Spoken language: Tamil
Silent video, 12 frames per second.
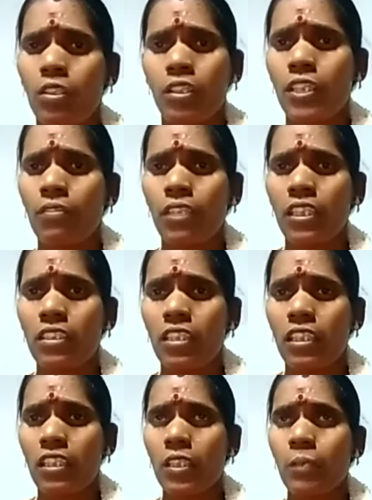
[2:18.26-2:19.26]
தேடி வந்த
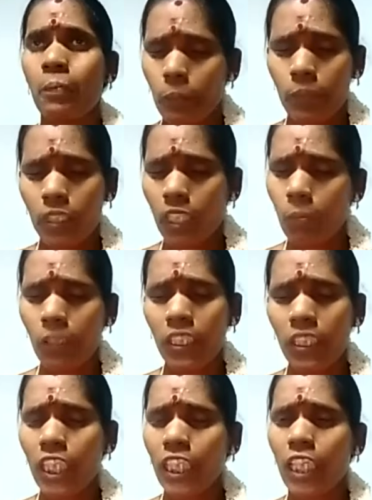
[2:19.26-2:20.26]
சக்தி தேடி
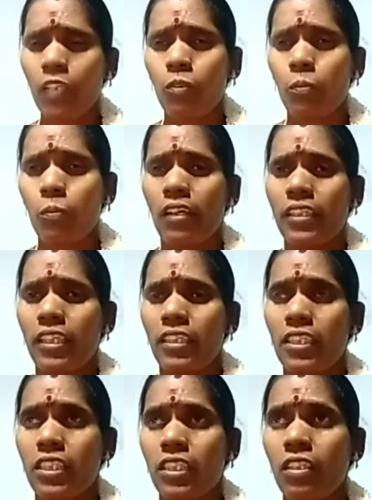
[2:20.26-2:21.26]
பார்த்து எனக்கே அது மாறி
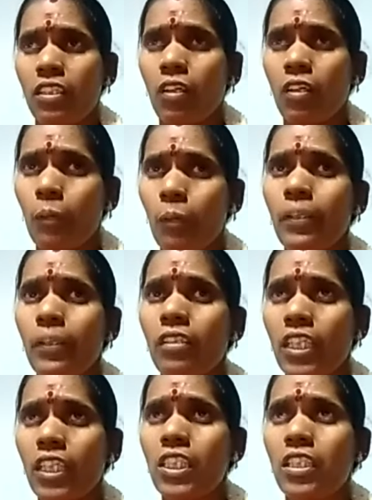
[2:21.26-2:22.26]
ஆயிடுச்சு அப்புறம்
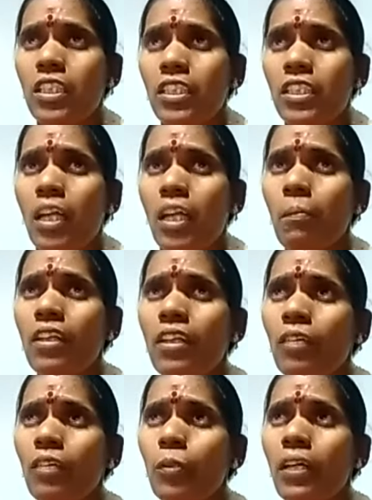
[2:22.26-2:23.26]
நினைச்சிட்டேன் சரி அம்மா தான்
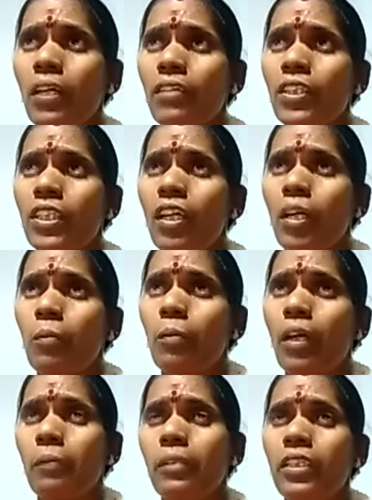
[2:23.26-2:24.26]
ஒரு மாதிரி வந்திருக்காங்க போல
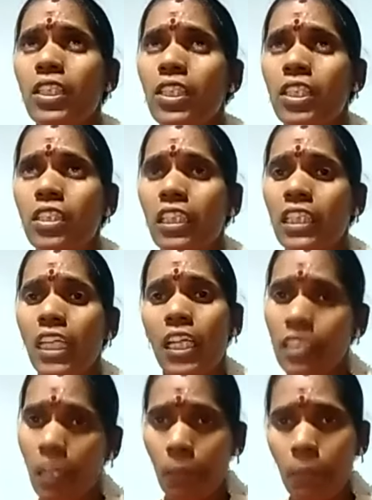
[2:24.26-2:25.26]
அப்படின்னு நினைச்சிட்டேன் சக்தி ஆனா
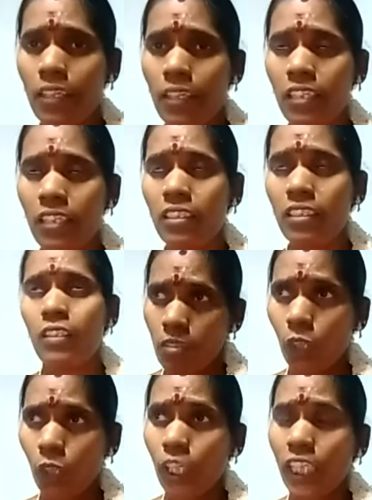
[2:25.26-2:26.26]
அது அம்மா தான் அது
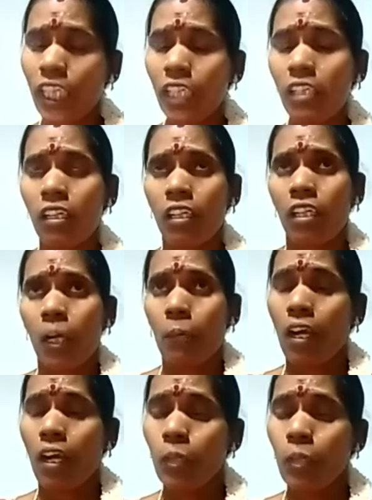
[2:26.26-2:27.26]
உடனே நான்
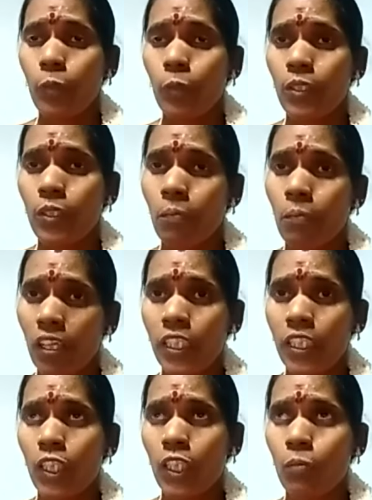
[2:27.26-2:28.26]
மாலை போட்டுட்டு மாலையும்
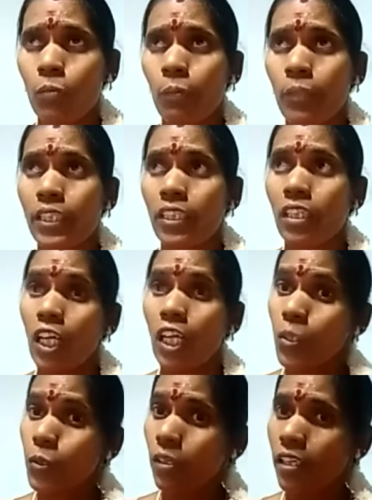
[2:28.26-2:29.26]
கழுத்துமா போயிட்டு அங்க
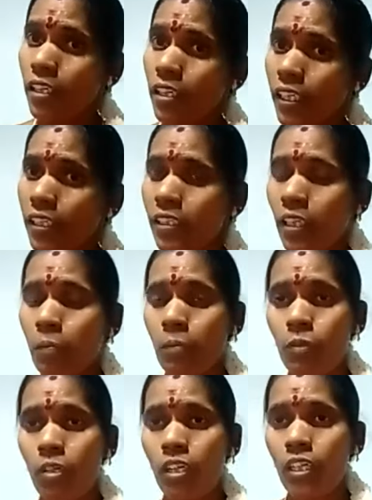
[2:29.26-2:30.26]
சொன்னாங்களே நம்ம
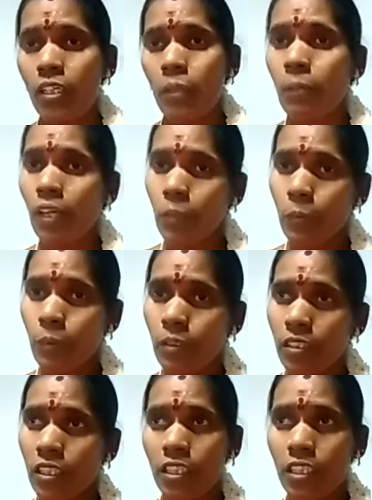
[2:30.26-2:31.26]
ஊர்ல மாலை
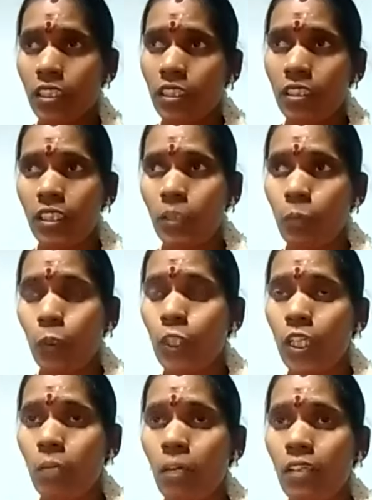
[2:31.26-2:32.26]
போட்டுக்கிட்டு நீ
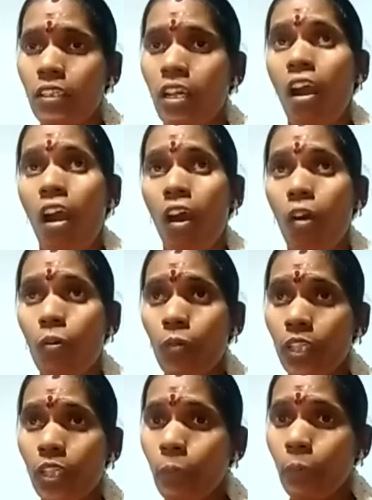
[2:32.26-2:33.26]
போட்டுக்கமான்னு
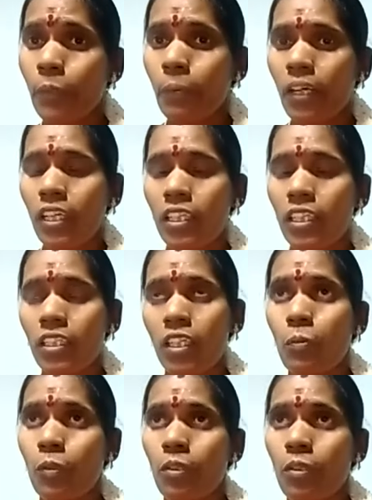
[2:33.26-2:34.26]
அவங்கள்ட்ட போய் பாக்குறதுக்காக
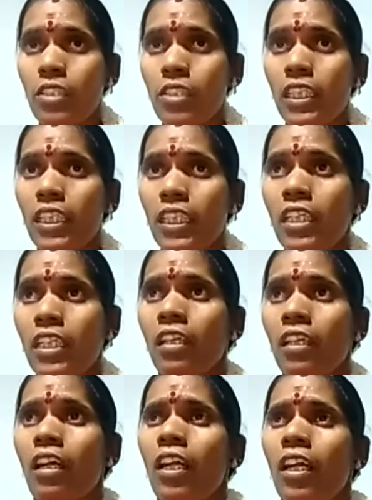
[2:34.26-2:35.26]
போன சக்தி
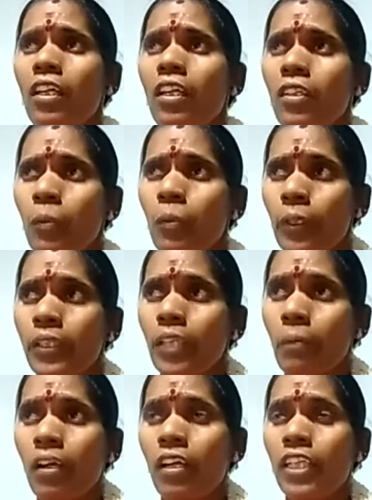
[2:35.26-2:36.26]
நான் போயிட்டு
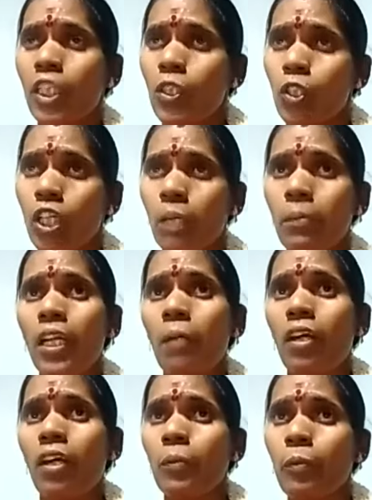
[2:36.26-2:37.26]
அம்மா நீங்க சொன்ன மாதிரி நான்
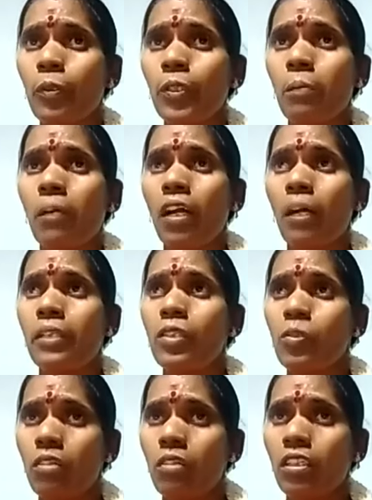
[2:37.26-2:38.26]
மாலை போட்டேம்மா அப்படின்னு
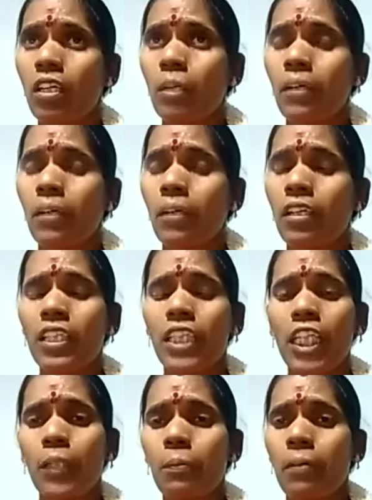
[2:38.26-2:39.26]
சொல்றதுக்காக பாக்குறேன்
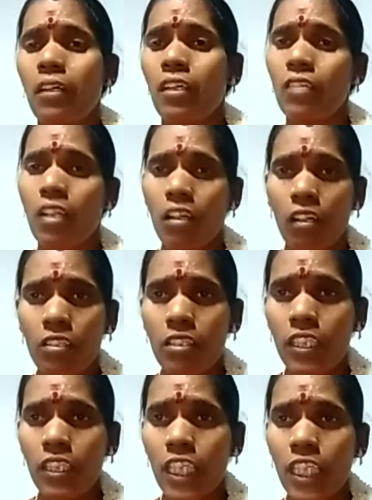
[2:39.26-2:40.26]
தேடி பாக்குறேன் காண
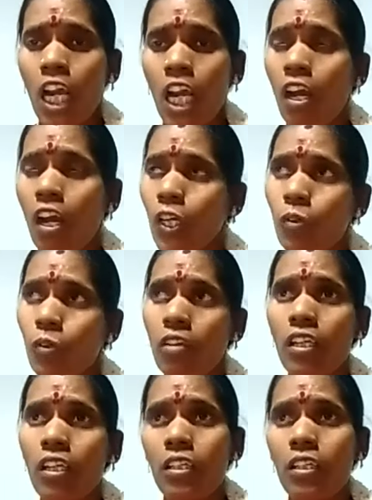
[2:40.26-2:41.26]
சக்தி அங்க
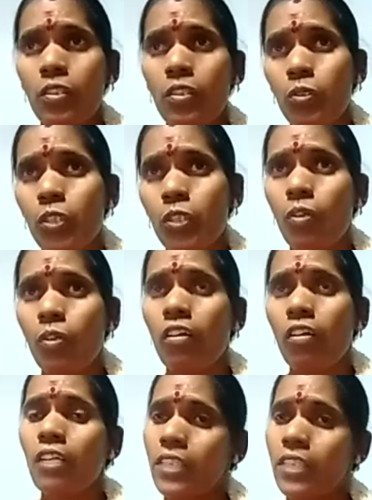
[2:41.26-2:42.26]
உள்ளவங்கள சுத்தி
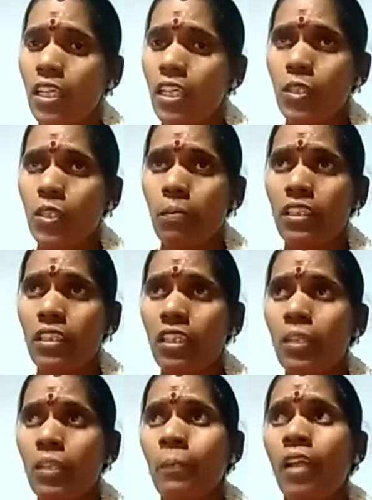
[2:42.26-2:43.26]
உள்ளவங்கள விசாரிச்சு பார்த்தேன்
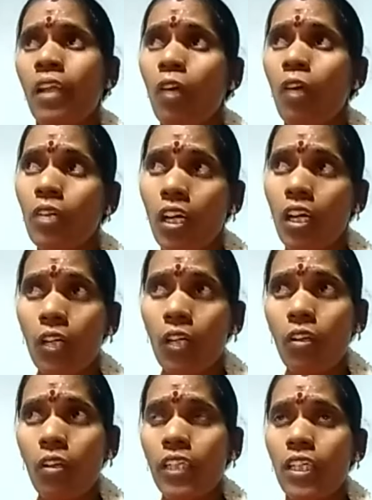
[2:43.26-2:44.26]
அவங்க அங்க
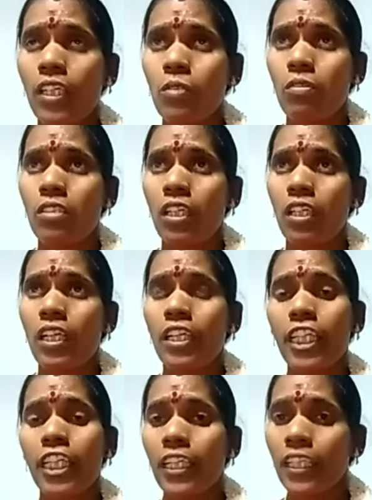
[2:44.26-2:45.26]
உள்ளவங்க என்ன சொல்லிட்டாங்கன்னா
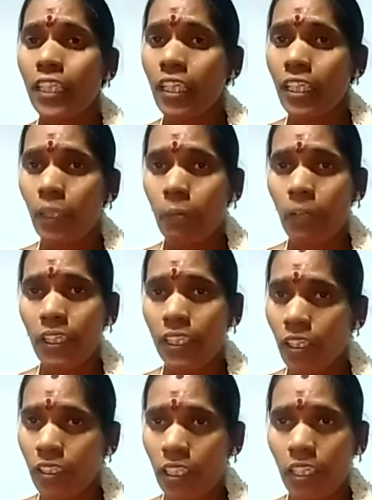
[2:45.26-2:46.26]
இங்க நீ கேக்குற மாதிரி
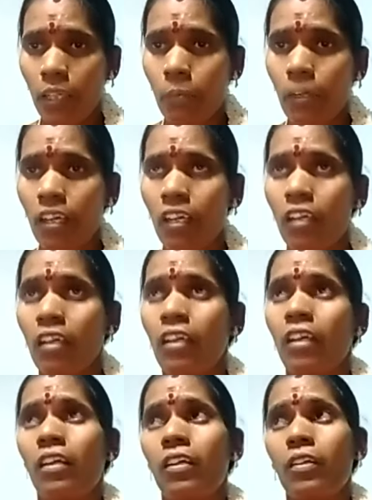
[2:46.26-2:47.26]
யாரும் இல்லம்மா
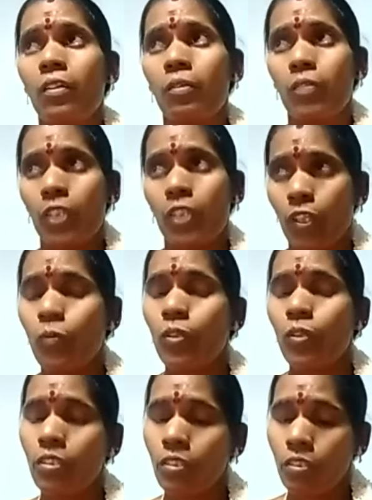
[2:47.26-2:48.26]
யாரோ ஒரு
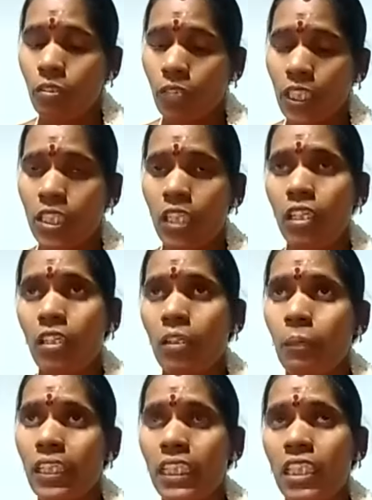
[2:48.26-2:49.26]
வயசான
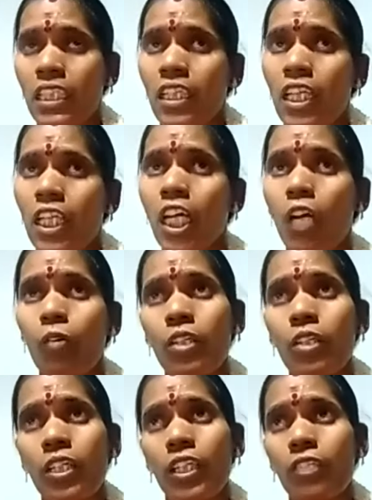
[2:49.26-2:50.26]
பாட்டி இருந்தாங்க
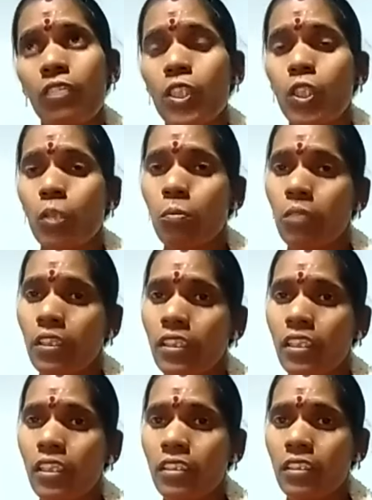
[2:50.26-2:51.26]
அவங்க ரெண்டு வருஷத்துக்கு முன்னாடியே
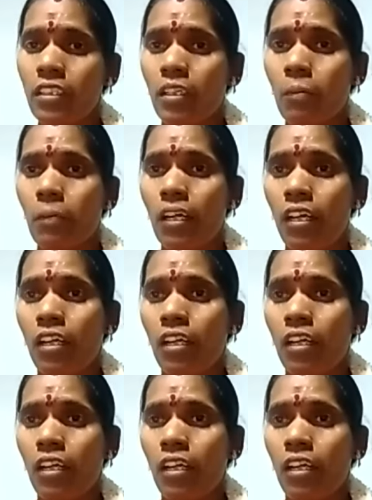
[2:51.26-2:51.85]
இறந்துட்டாங்கம்மா